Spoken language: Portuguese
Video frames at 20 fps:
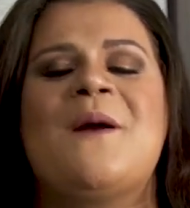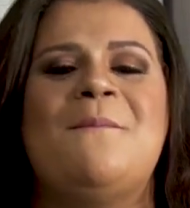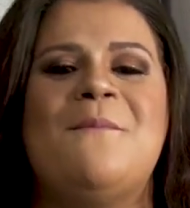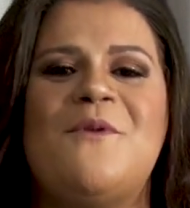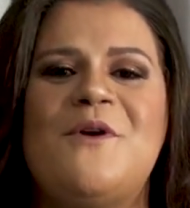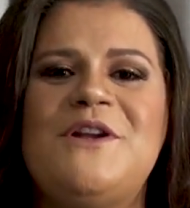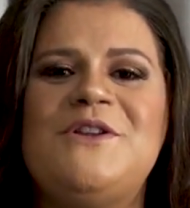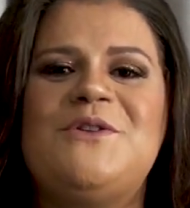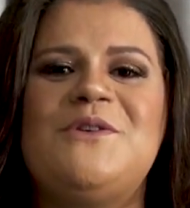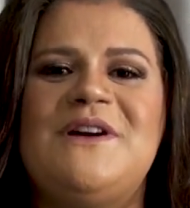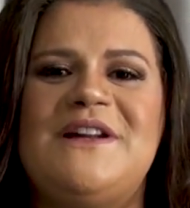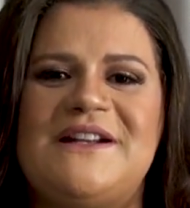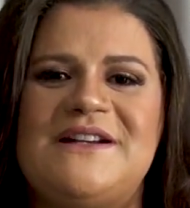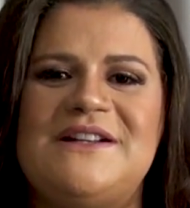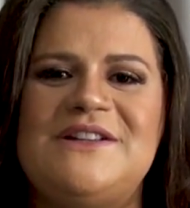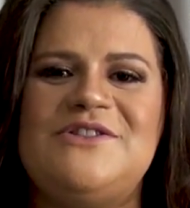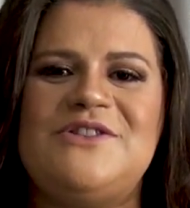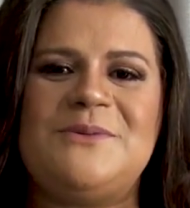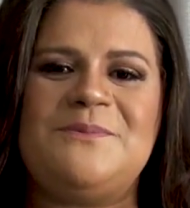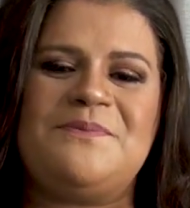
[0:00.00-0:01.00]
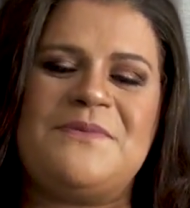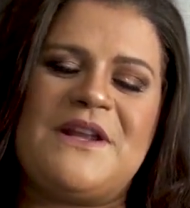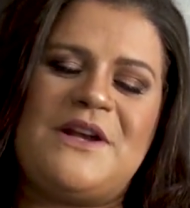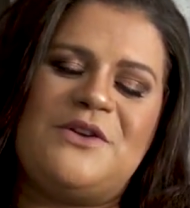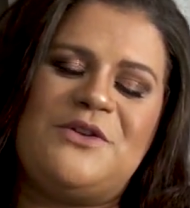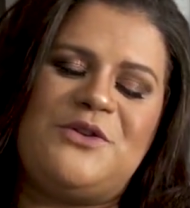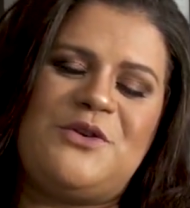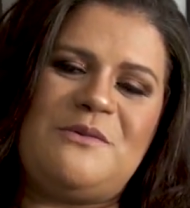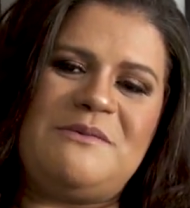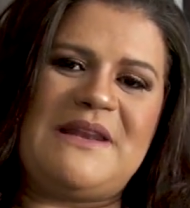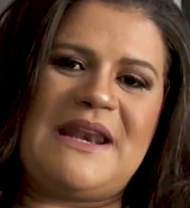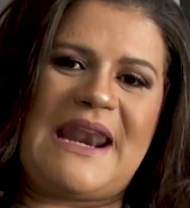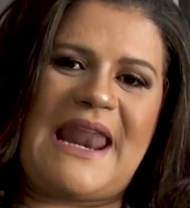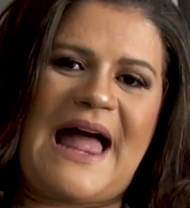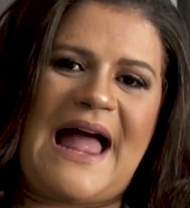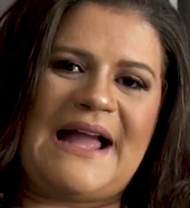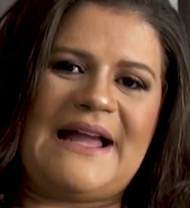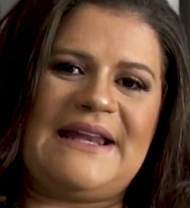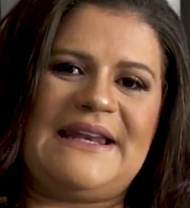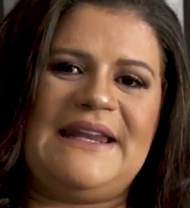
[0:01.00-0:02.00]
muito grande do
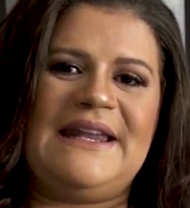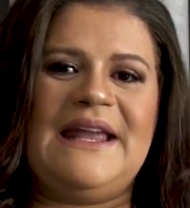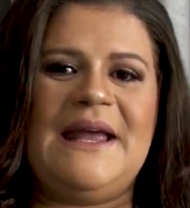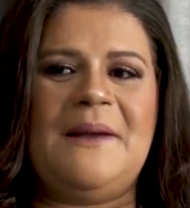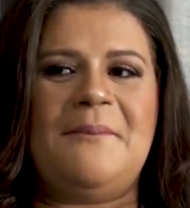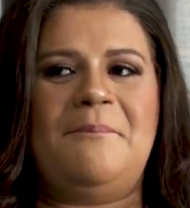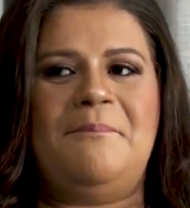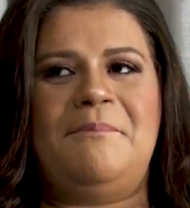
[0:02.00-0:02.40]
milagre